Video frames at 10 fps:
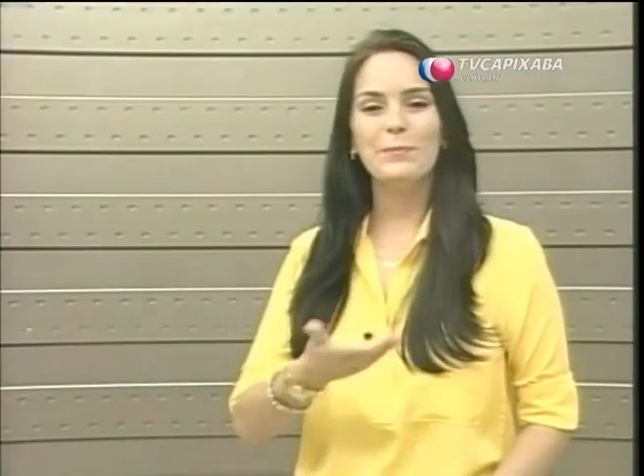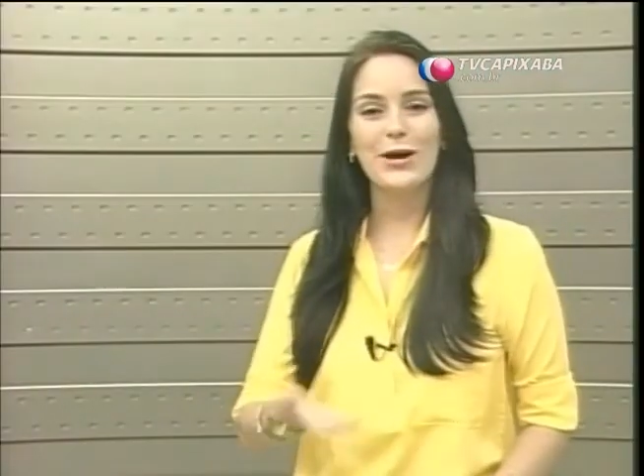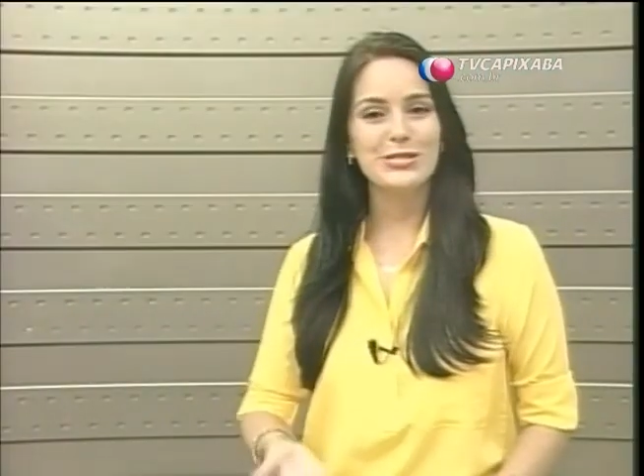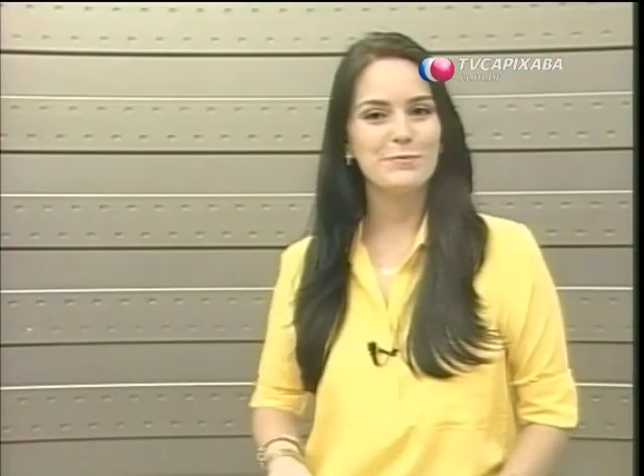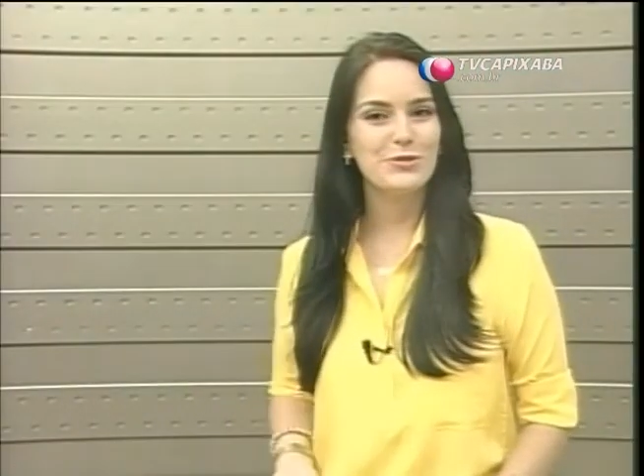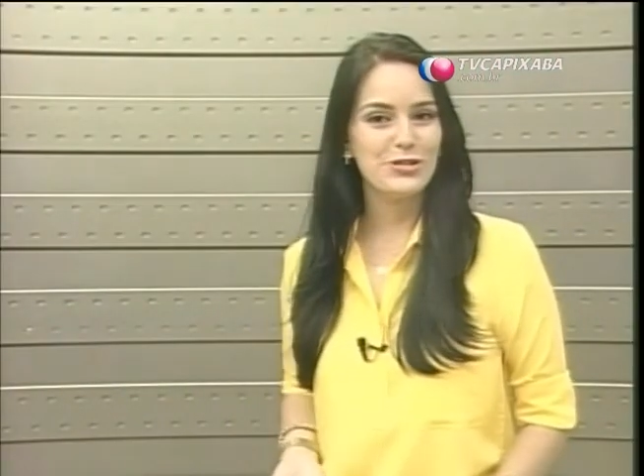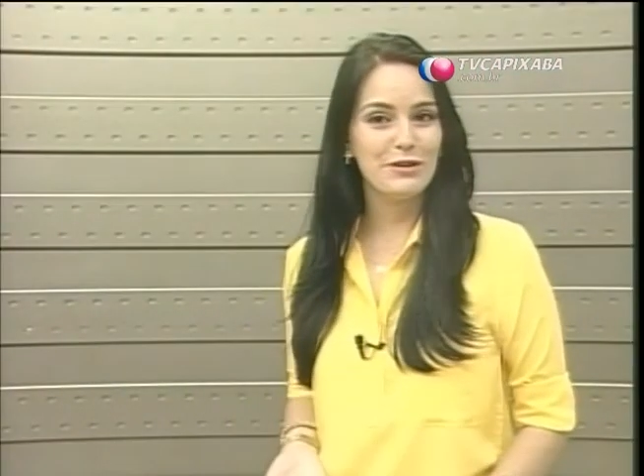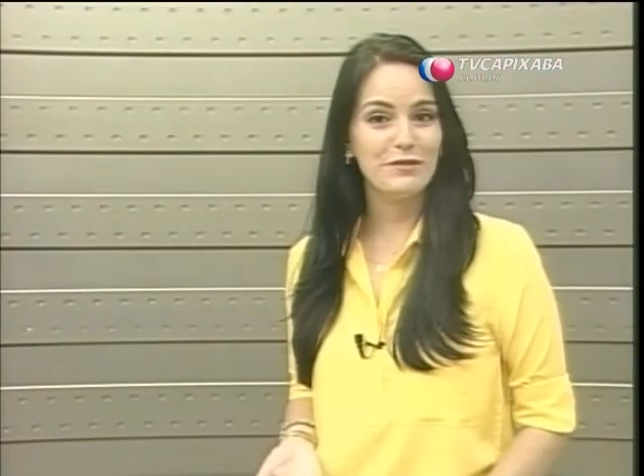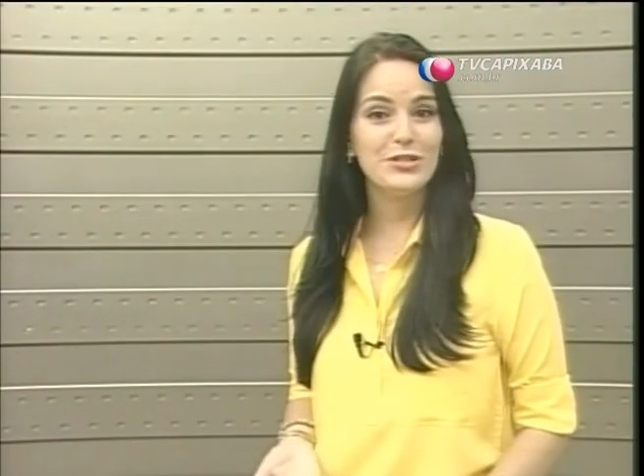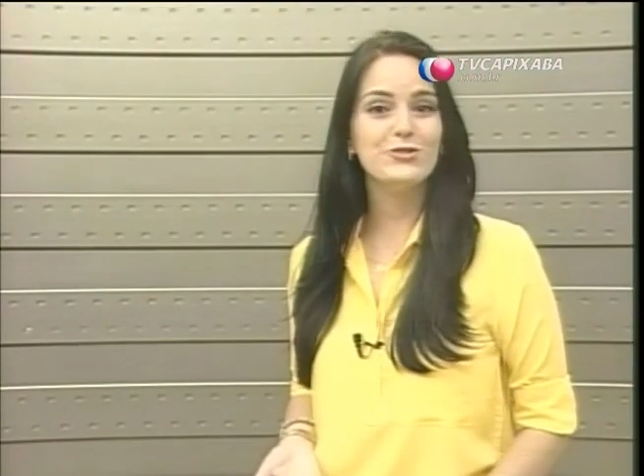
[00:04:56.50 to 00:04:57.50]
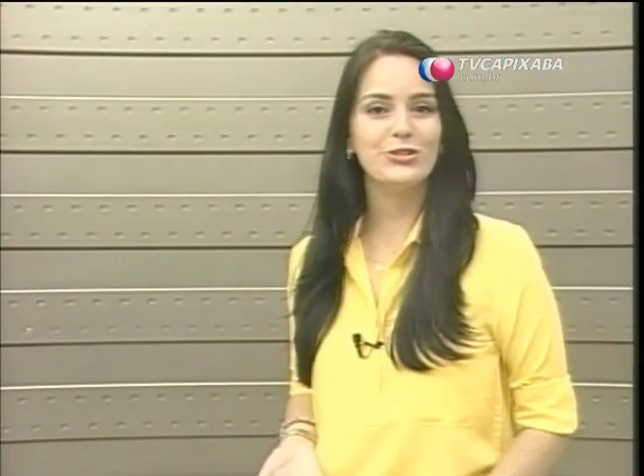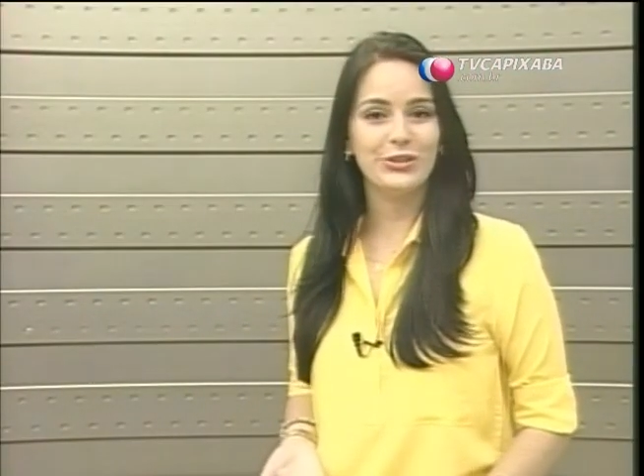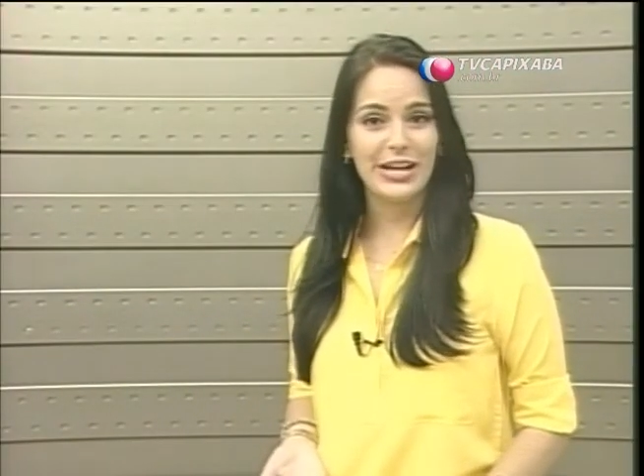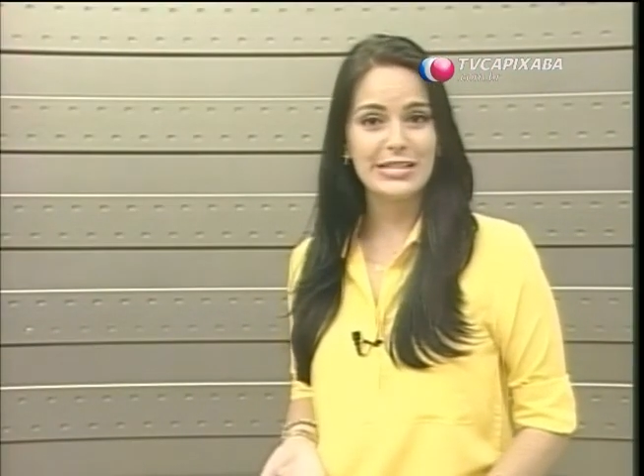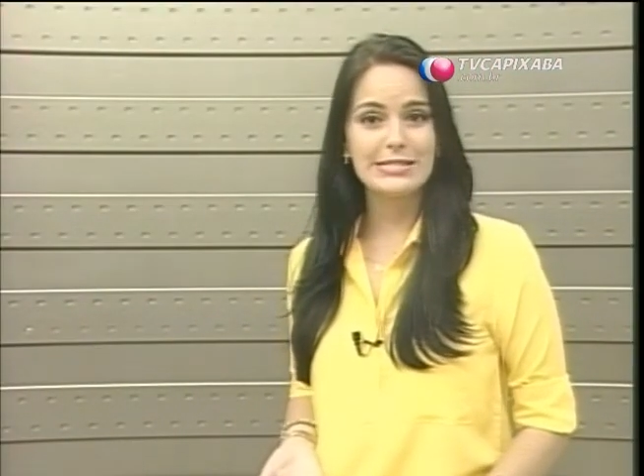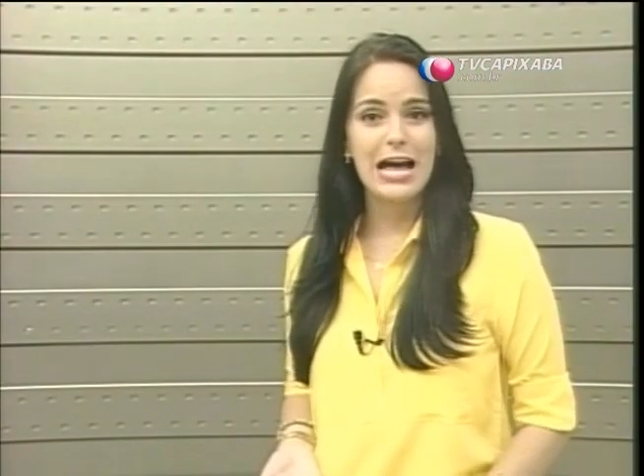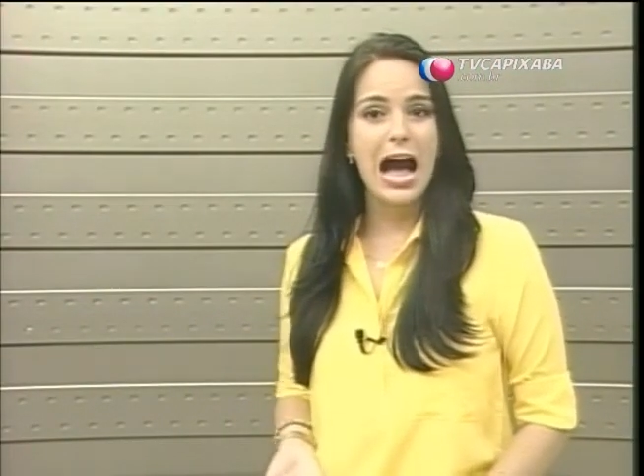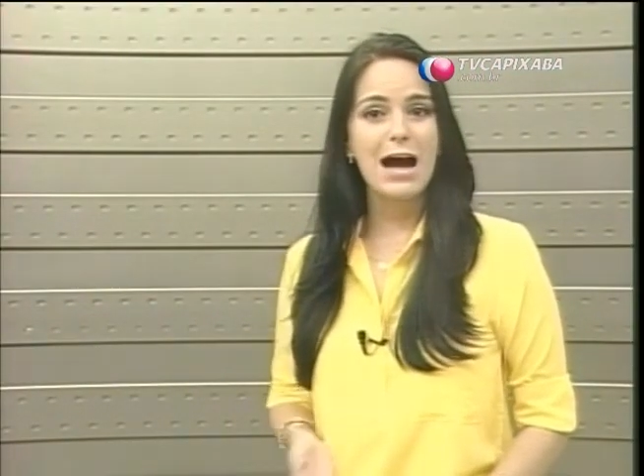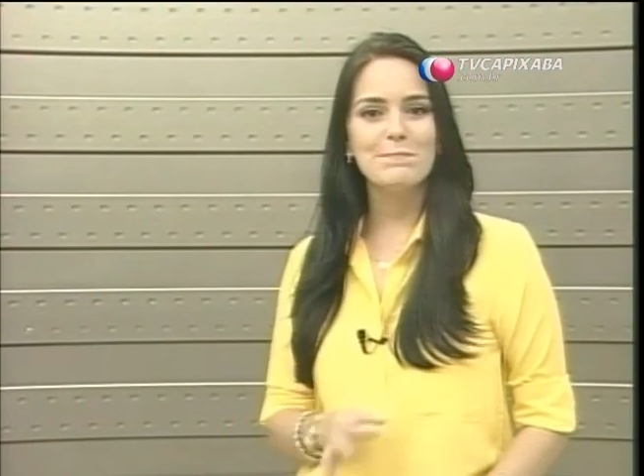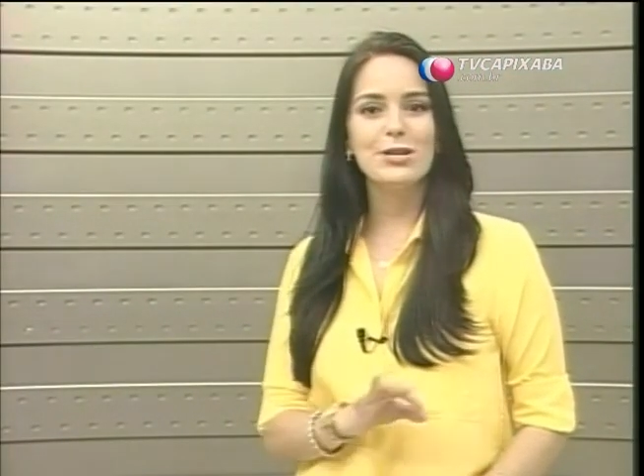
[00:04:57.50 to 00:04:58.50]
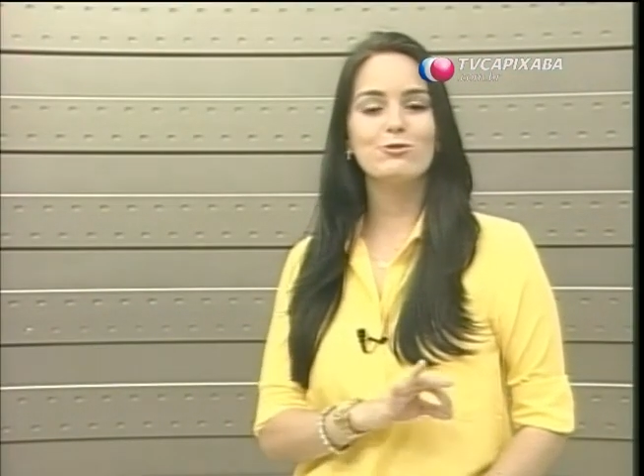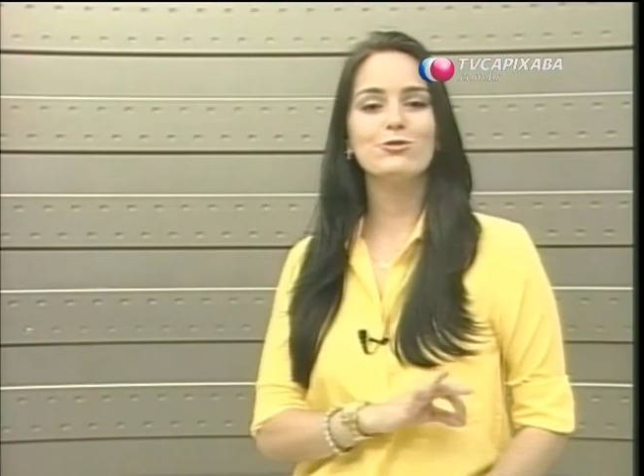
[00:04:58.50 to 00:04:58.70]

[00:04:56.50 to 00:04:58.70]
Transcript: próximo dia 23, amigos